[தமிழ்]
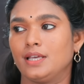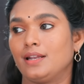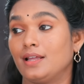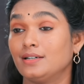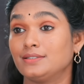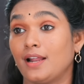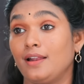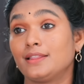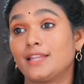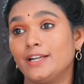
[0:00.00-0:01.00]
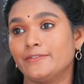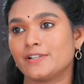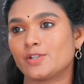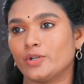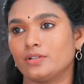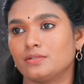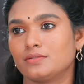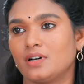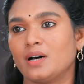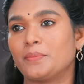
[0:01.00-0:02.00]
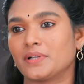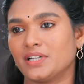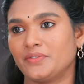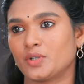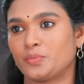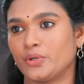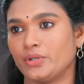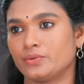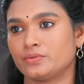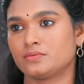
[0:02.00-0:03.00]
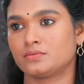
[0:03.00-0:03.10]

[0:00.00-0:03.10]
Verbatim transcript: எல்லாம் நல்லா தெளிவா சொல்லுங்க அப்பதான் இவளுக்கு புரியும்